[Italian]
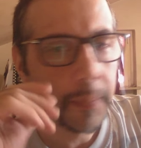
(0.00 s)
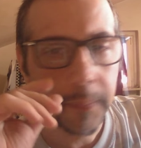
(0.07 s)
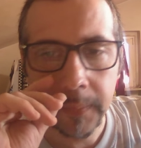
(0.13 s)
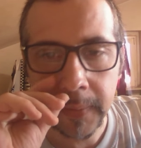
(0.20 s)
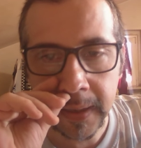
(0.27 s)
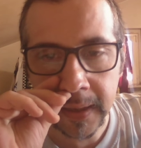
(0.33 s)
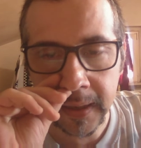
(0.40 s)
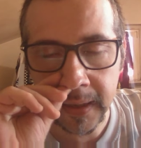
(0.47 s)

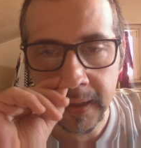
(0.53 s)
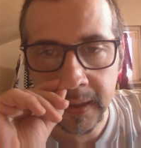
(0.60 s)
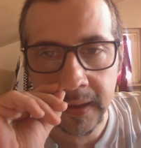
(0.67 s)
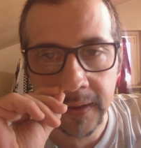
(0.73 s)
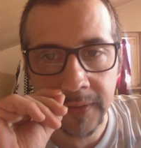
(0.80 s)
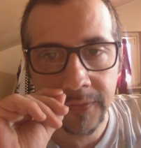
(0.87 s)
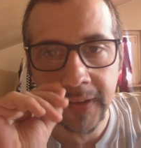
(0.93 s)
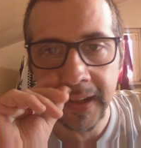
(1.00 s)
per,
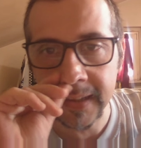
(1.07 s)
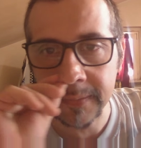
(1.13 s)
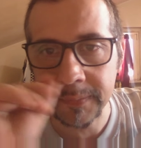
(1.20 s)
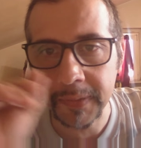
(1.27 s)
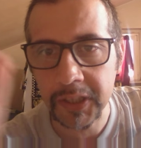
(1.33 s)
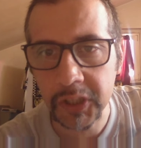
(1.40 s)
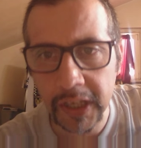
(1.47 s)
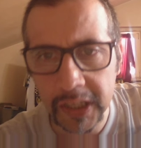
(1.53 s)
eh,
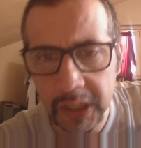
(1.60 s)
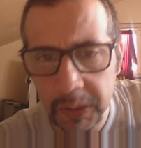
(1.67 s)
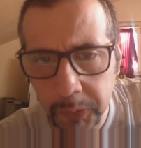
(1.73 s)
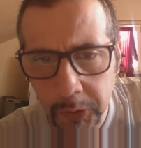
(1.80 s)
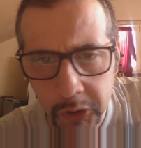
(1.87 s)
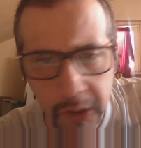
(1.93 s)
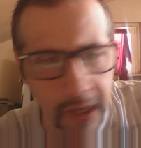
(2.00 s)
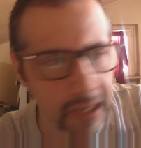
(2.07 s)
per certi
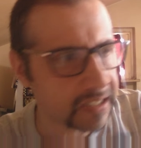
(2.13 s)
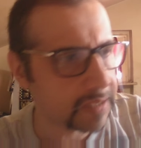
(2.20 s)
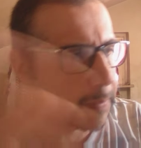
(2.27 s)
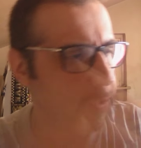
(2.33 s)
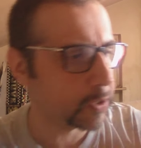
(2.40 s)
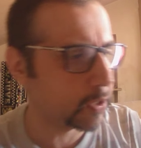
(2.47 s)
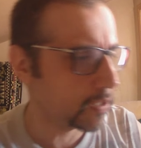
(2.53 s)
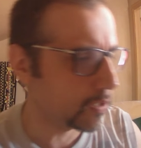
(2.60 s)
processi,
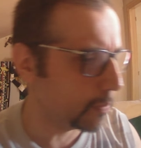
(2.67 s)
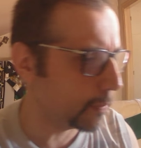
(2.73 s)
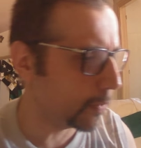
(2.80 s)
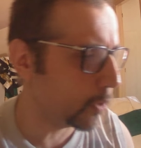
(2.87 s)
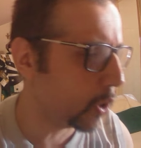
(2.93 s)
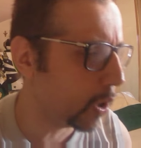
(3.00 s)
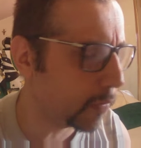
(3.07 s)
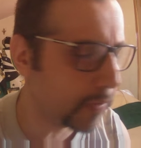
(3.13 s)
per certe
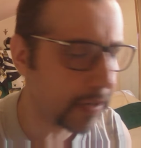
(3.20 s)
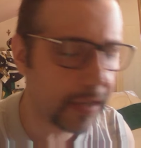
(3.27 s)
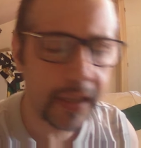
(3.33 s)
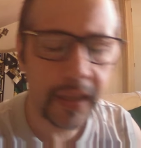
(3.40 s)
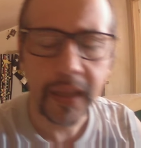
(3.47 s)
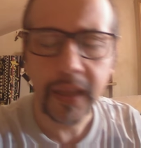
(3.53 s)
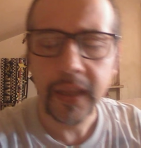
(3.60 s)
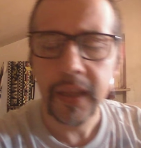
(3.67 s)
manovre